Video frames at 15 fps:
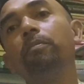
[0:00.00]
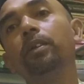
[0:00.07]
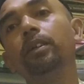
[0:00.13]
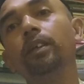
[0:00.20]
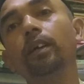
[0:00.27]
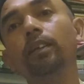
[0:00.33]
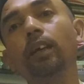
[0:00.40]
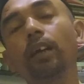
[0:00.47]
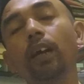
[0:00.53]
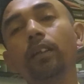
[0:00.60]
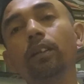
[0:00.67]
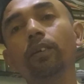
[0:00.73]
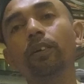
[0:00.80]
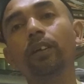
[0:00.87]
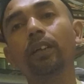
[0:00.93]
bedanya
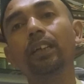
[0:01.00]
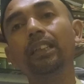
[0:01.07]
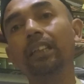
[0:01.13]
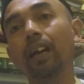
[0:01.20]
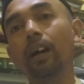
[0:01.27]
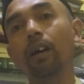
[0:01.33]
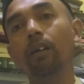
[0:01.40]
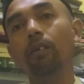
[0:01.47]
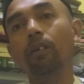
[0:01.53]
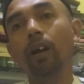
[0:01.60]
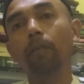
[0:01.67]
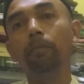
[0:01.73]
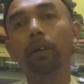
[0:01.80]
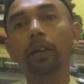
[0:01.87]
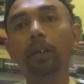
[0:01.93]
kata kita
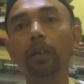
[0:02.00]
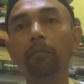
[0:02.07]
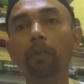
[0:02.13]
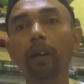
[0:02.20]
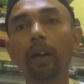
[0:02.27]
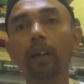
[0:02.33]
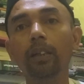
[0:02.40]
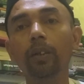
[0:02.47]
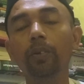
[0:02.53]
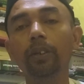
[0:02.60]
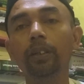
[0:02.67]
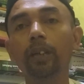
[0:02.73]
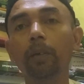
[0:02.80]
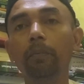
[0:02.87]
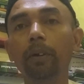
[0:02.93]
orang beriman atau
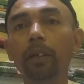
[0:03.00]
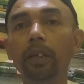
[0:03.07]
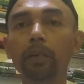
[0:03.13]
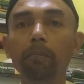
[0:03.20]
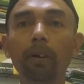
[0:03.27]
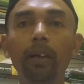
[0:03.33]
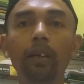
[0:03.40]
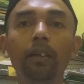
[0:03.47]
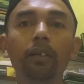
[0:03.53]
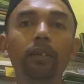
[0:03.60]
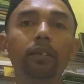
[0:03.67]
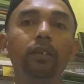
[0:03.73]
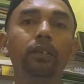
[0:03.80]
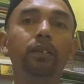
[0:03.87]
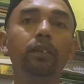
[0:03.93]
tidak beriman
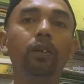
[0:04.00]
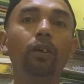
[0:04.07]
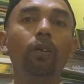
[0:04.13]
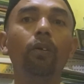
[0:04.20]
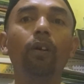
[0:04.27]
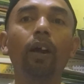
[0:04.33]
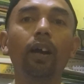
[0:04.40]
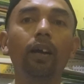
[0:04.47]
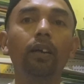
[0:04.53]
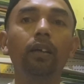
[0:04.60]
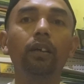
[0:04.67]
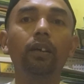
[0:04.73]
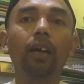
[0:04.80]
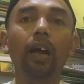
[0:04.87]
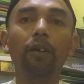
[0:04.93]
orang
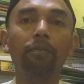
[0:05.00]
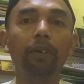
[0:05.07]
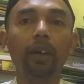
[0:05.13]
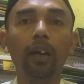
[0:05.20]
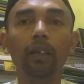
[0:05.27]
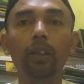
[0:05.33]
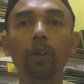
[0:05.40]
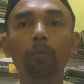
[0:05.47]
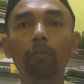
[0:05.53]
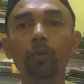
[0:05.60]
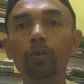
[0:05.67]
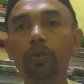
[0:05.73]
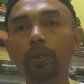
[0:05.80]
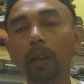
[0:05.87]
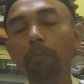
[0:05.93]
kafir atau
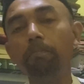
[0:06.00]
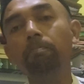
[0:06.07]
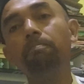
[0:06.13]
muslim